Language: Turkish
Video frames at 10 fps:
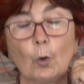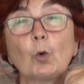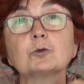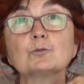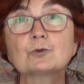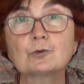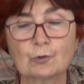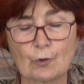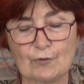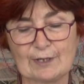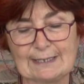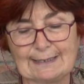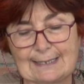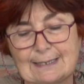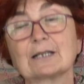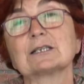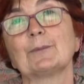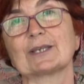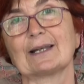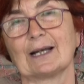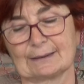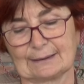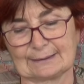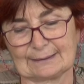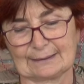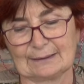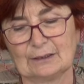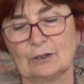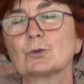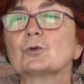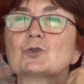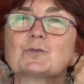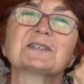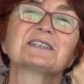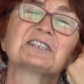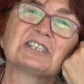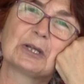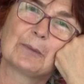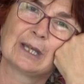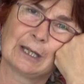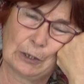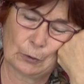olumsuz yönlerini de saklamadan aktarırdı. Konuşmasını dinlemeye